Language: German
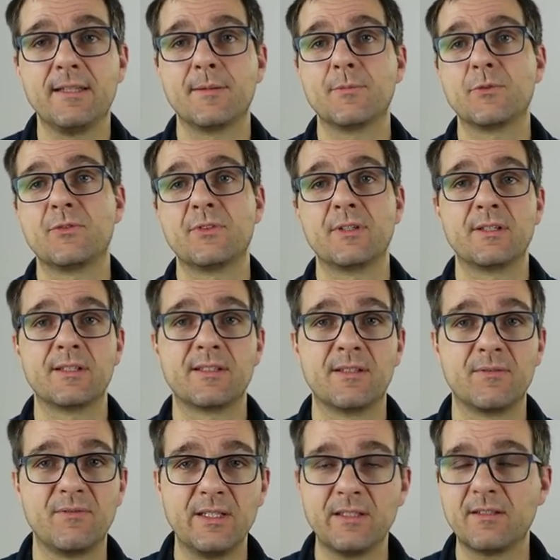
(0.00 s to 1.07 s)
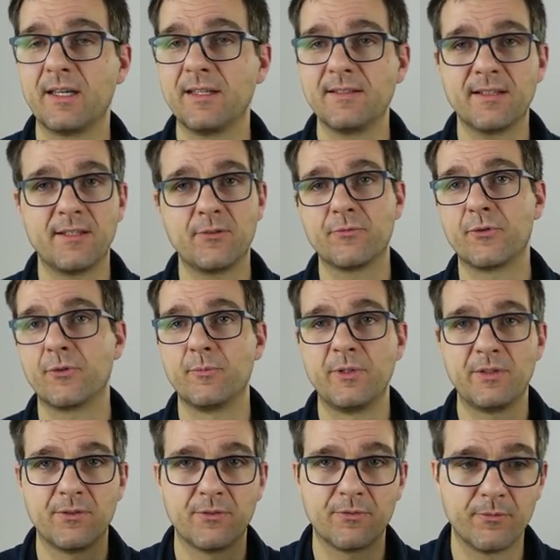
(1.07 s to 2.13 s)
die haben sozusagen reserviert, eine Anzahlung von
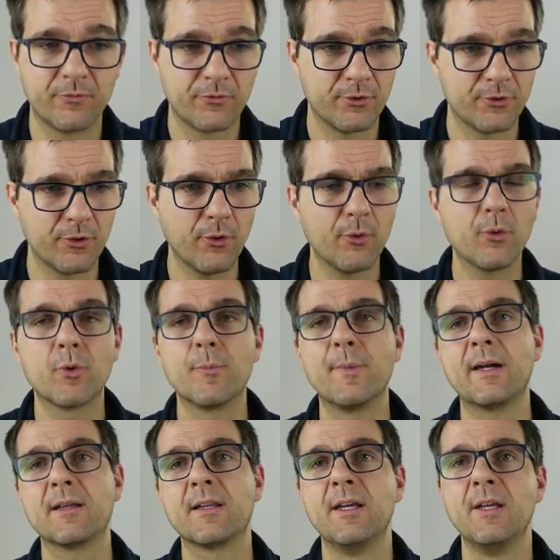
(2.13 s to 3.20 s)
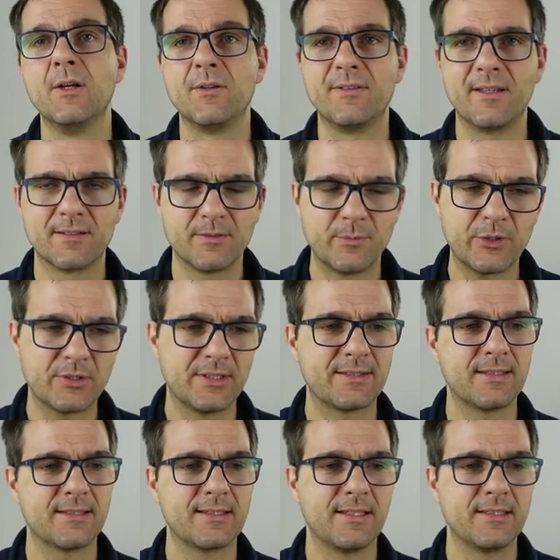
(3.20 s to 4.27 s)
mindestens 500 Euro gemacht und sagen, sie möchten
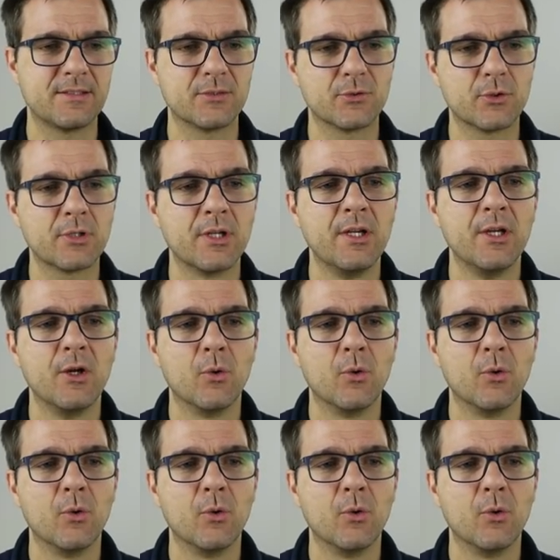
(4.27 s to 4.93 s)
jetzt das Geld zurück.